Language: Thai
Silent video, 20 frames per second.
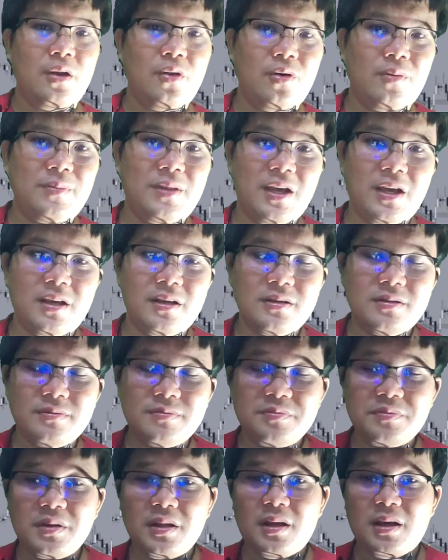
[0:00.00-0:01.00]
รวมถึง
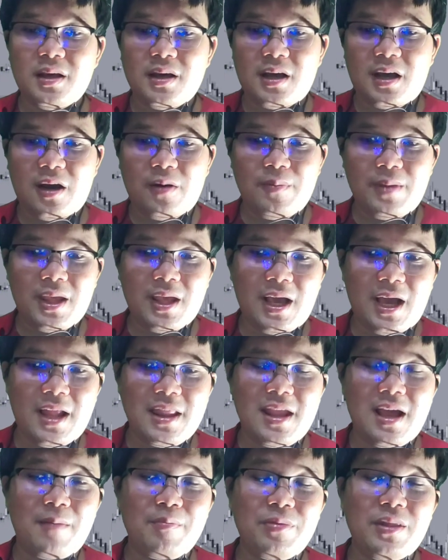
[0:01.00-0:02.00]
เขามีกา
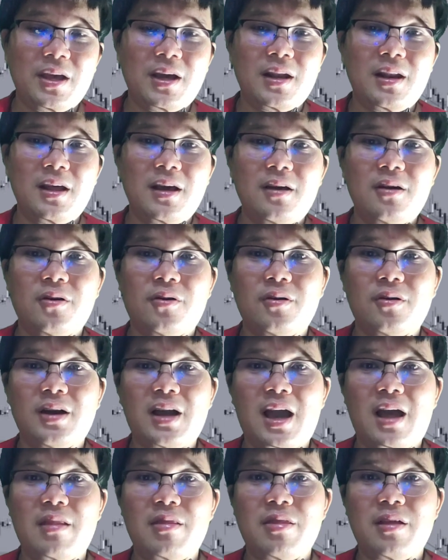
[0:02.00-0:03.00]
รย้ำเตือนเรื่องของ
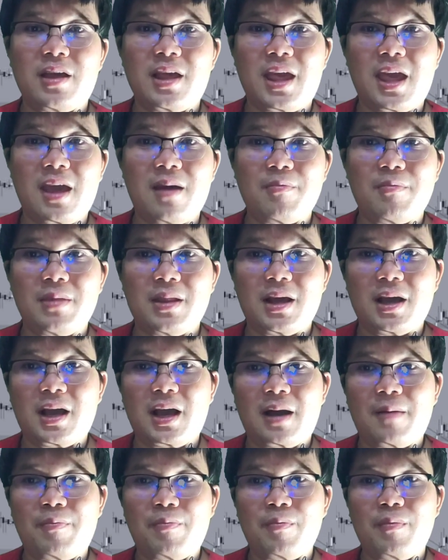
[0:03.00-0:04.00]
การสแกมนะ
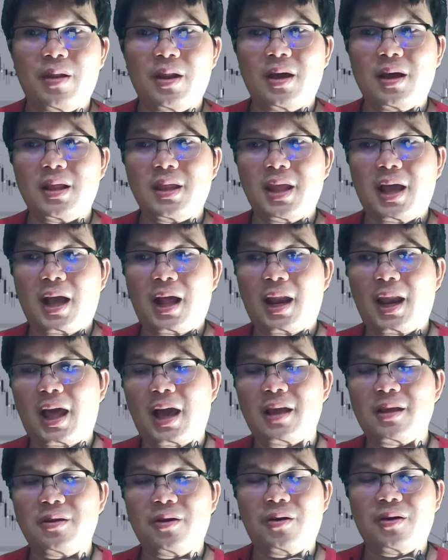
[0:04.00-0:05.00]
ครับ เนื่องจากห
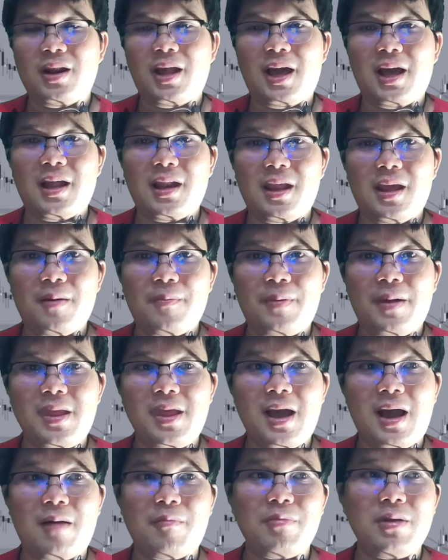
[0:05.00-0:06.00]
ลายช่องทางเนี่ย พ
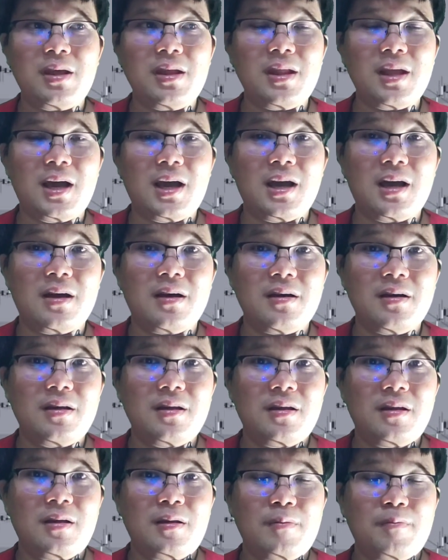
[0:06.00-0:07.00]
ยายามที่จะ
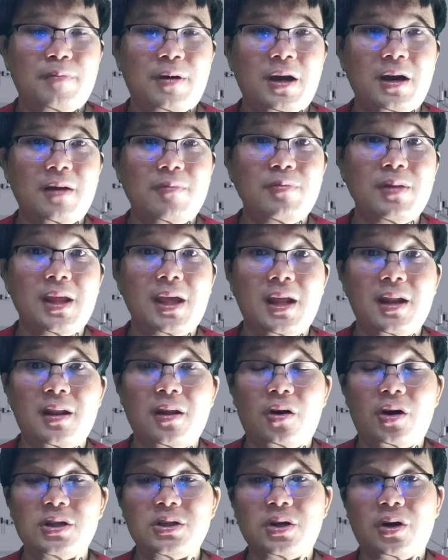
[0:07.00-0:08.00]
เพิ่มเหรียญ
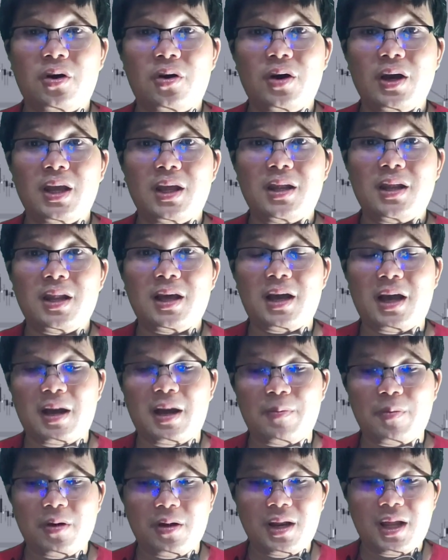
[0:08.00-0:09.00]
ดอจคอยนะค
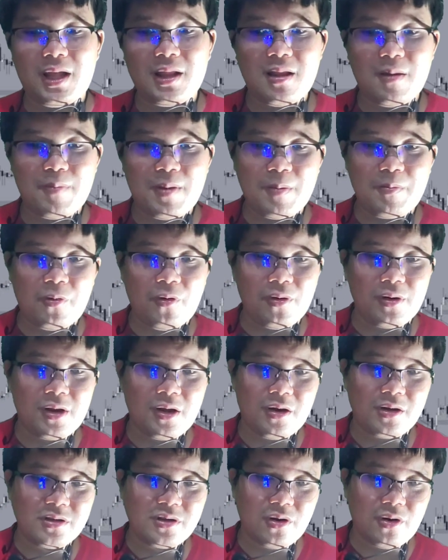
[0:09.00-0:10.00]
รับ ก็น่าจะเป็นพวก
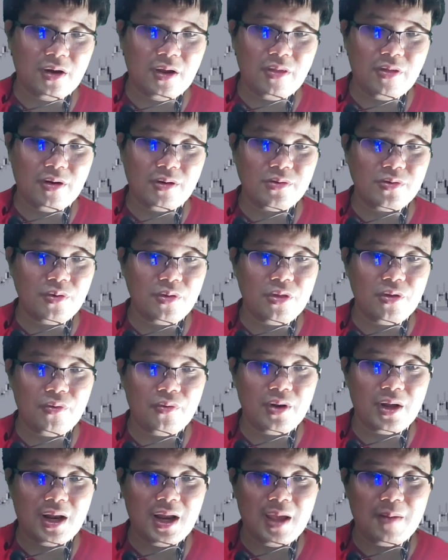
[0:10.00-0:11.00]
ดอจคอย
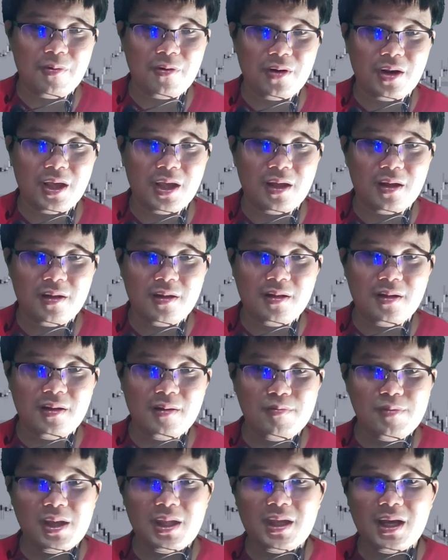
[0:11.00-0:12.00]
2.0อะไรพวกเนี้ย
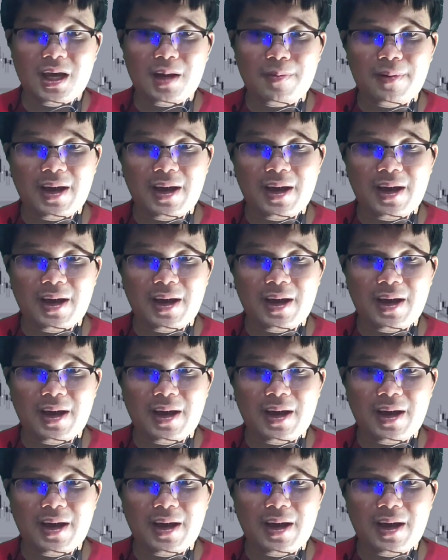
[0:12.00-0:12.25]
มิชา